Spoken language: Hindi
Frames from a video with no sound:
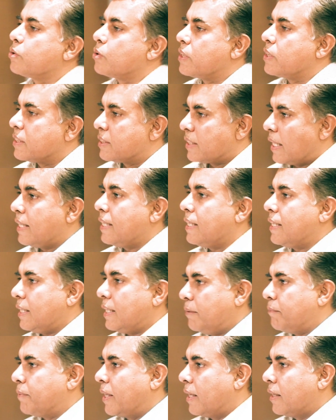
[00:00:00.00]
जो डिज़ाइन
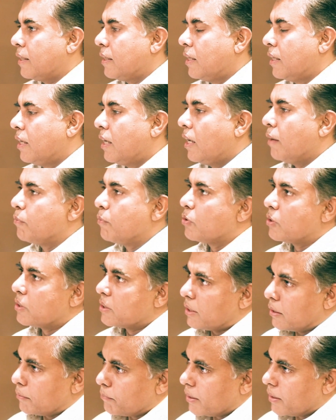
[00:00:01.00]
टीम है हम उनके
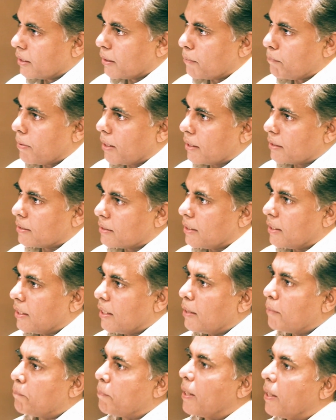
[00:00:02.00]
साथ मिलकर बैठते
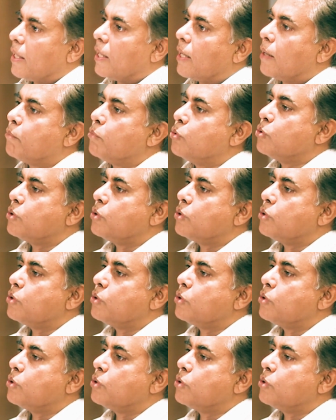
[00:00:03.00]
हैं पहले हम